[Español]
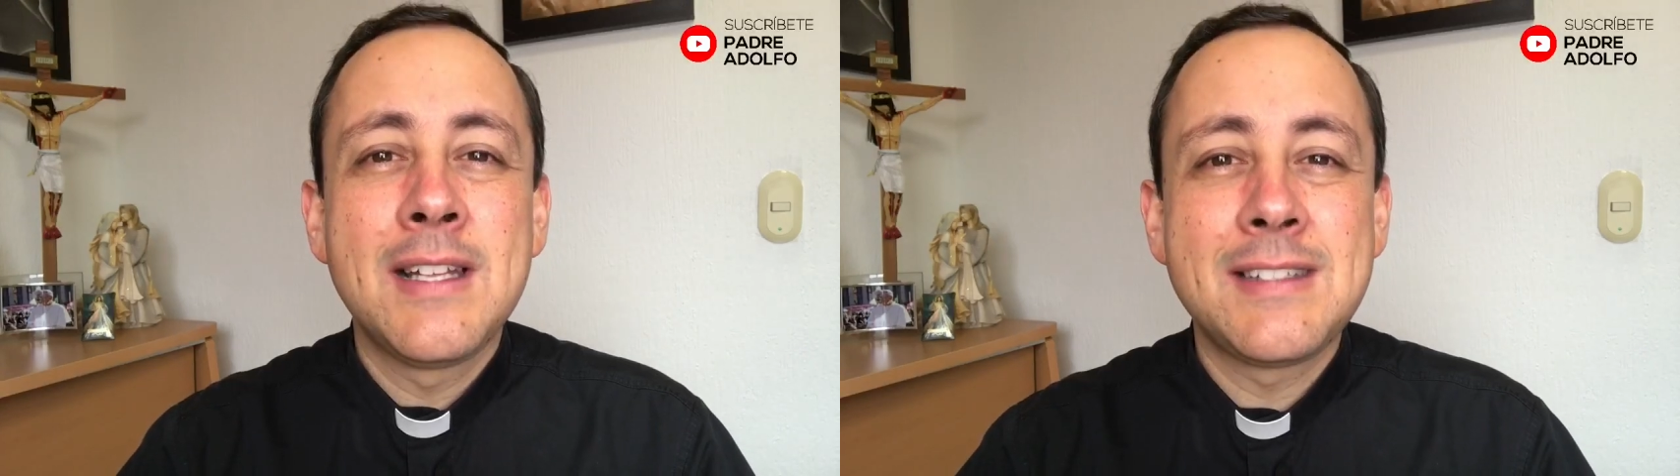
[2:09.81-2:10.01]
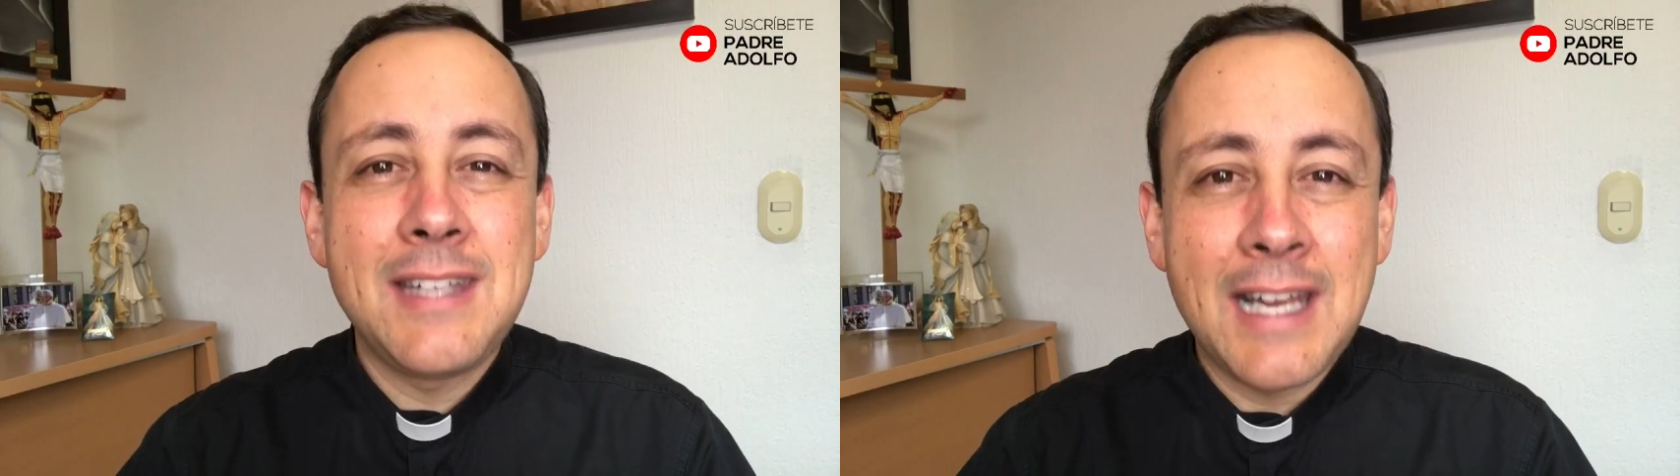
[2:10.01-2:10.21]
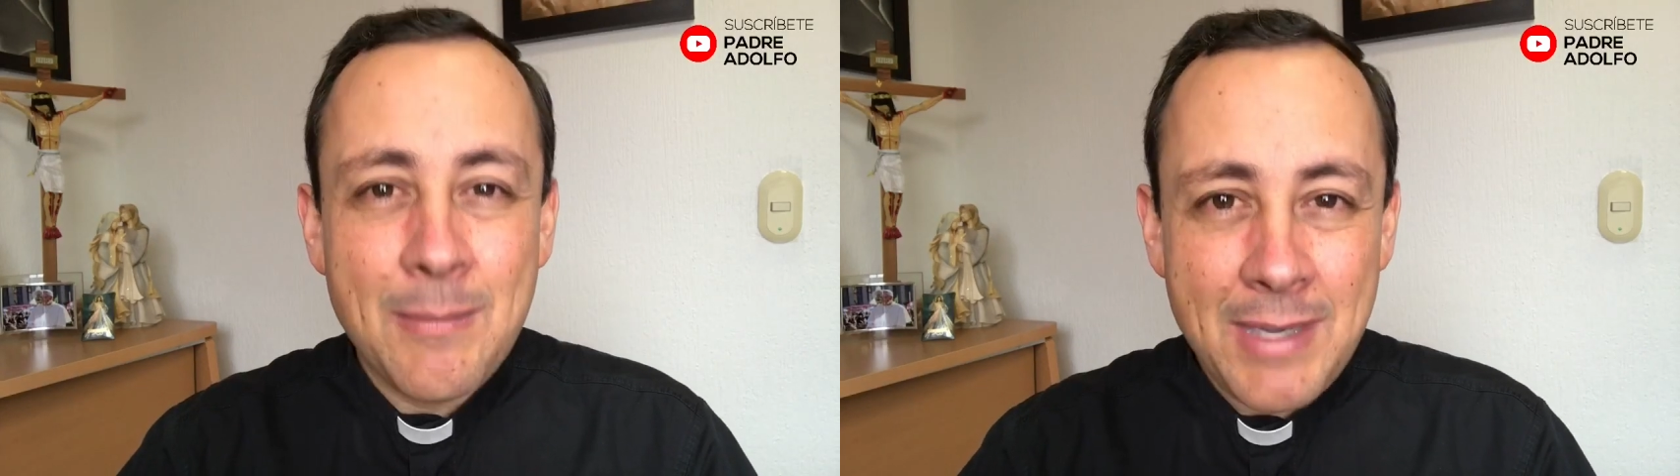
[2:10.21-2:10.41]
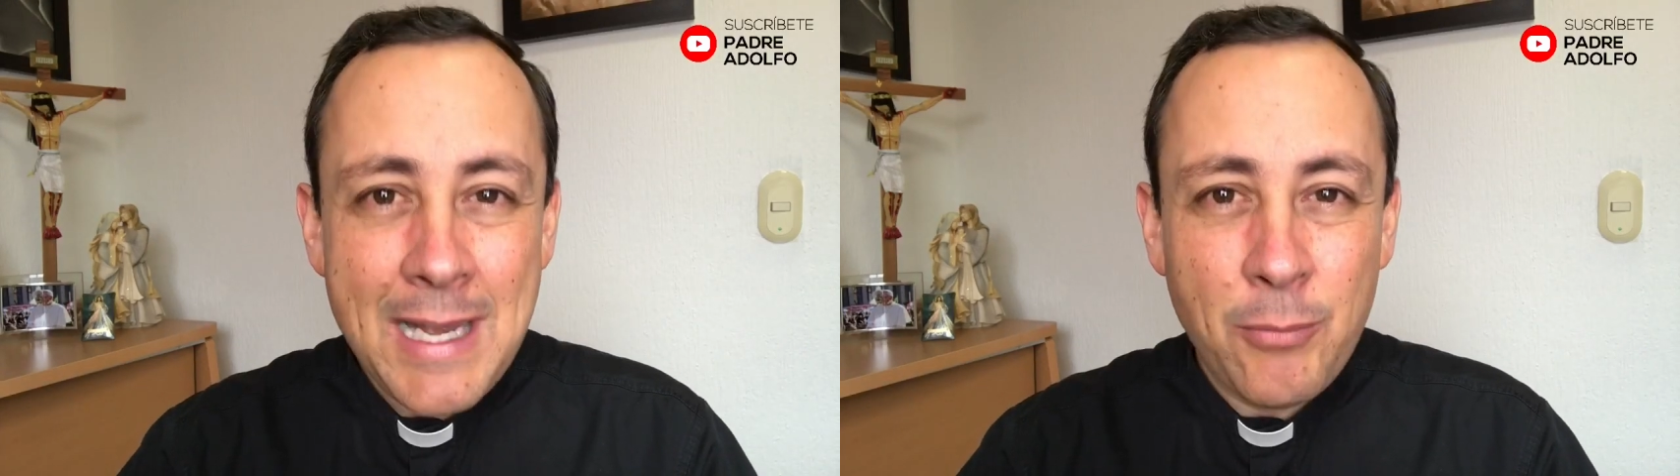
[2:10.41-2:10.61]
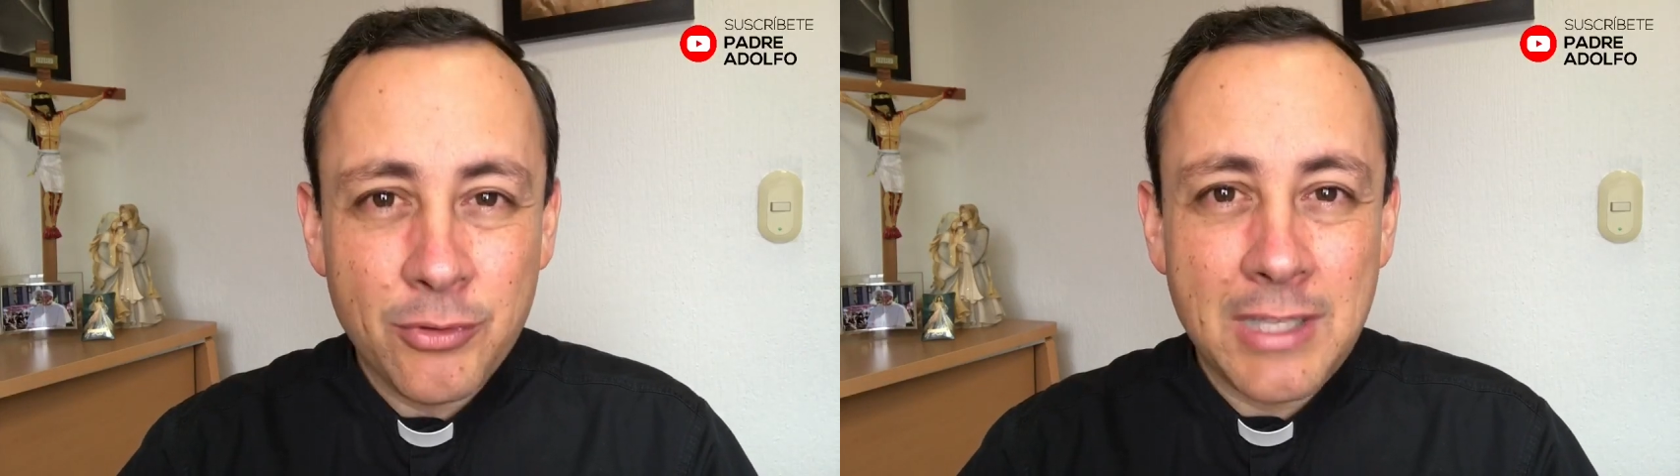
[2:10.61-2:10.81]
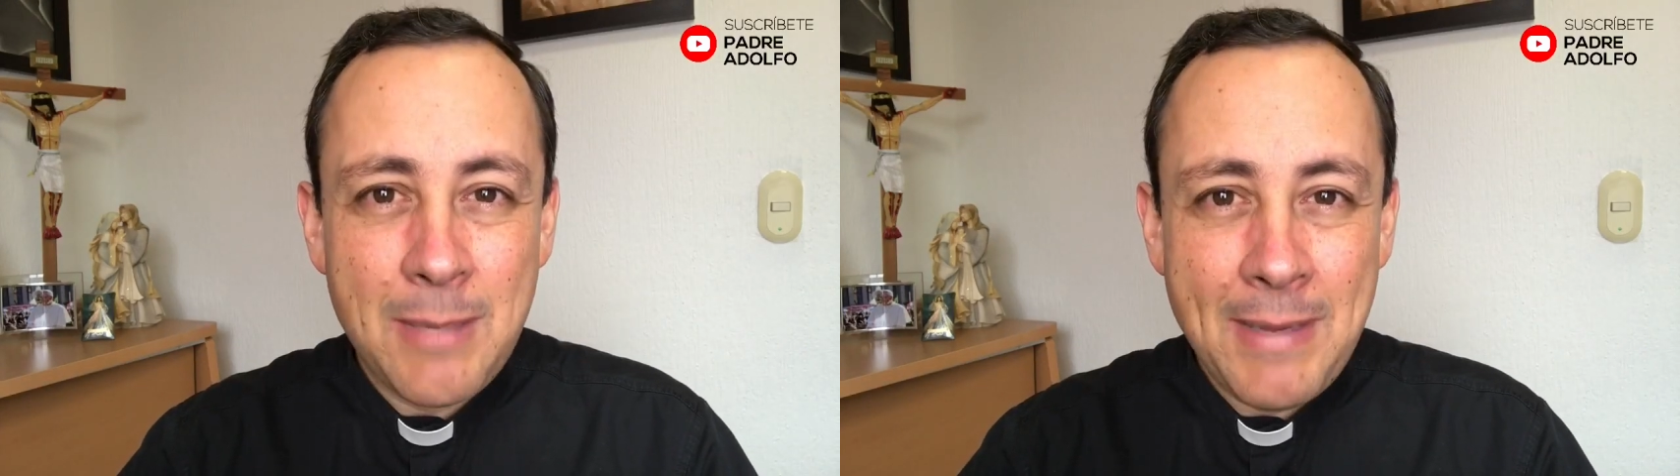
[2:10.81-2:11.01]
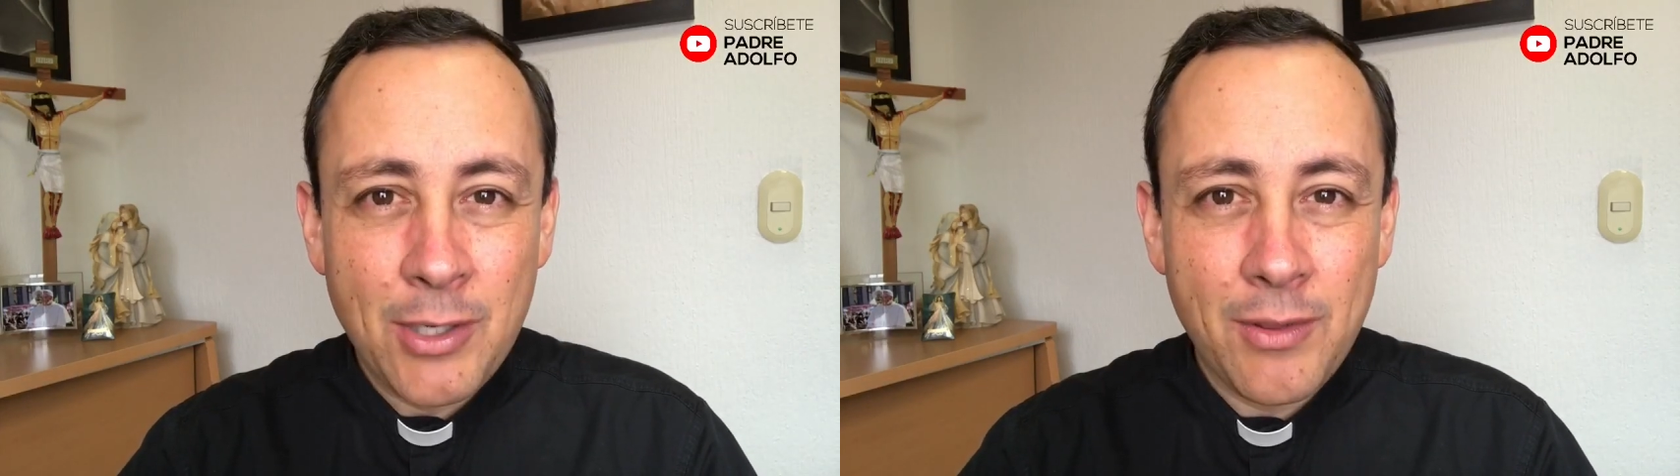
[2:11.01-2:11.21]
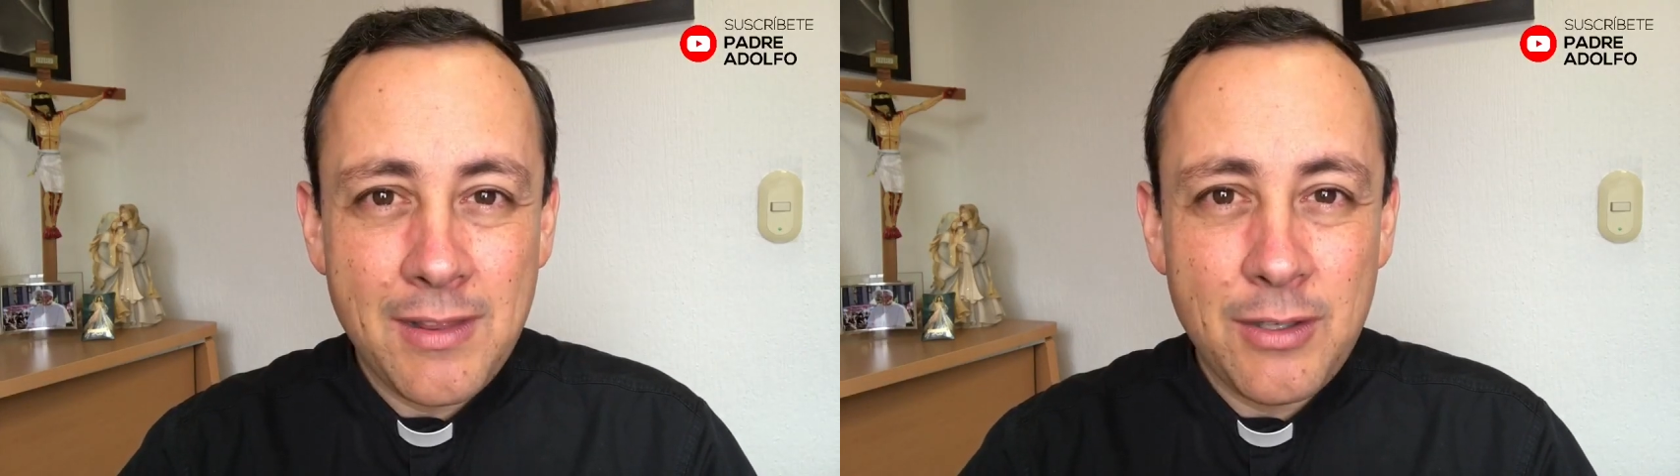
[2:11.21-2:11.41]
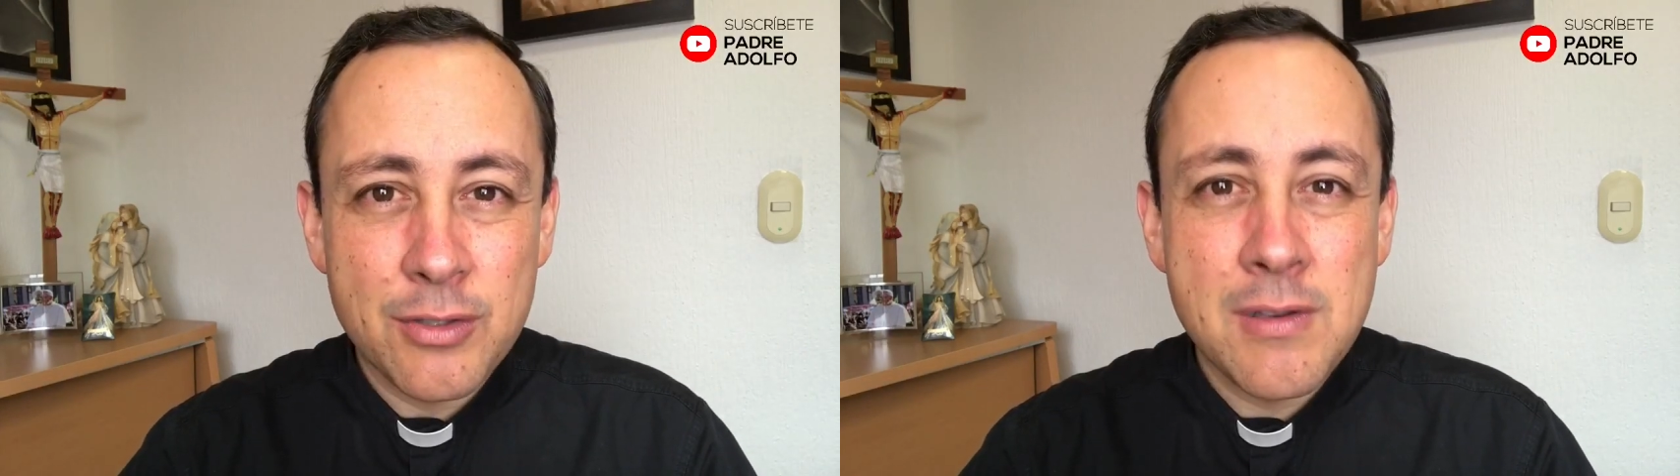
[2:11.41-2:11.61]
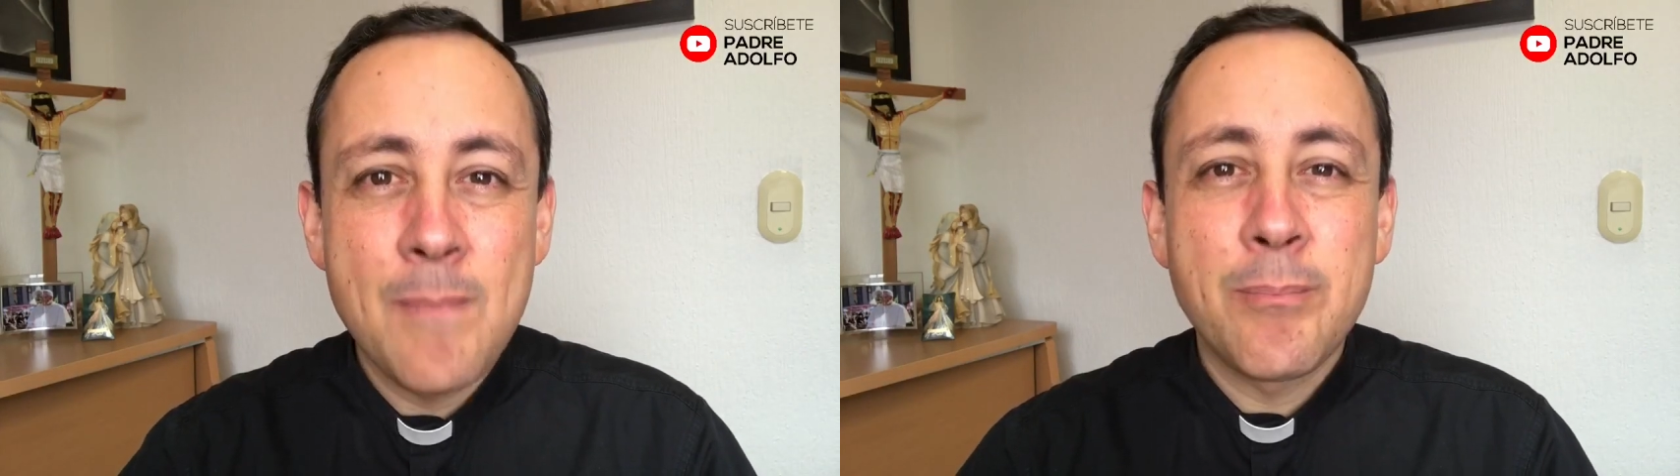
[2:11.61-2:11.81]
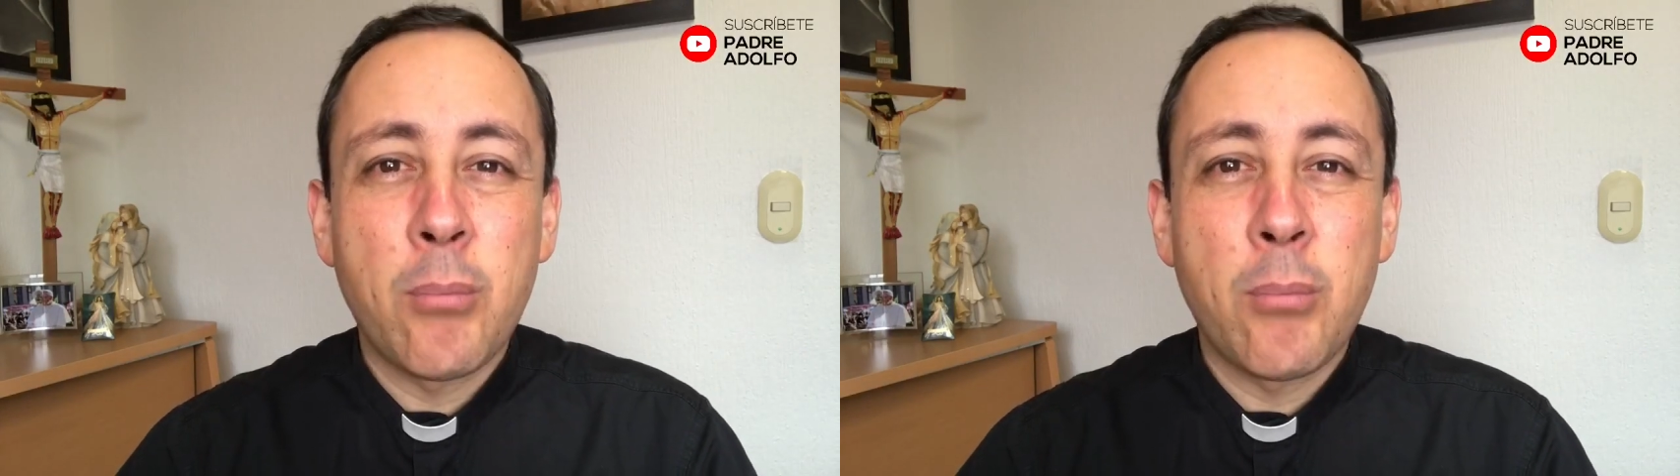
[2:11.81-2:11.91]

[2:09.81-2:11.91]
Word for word: si caminamos de la mano de Dios,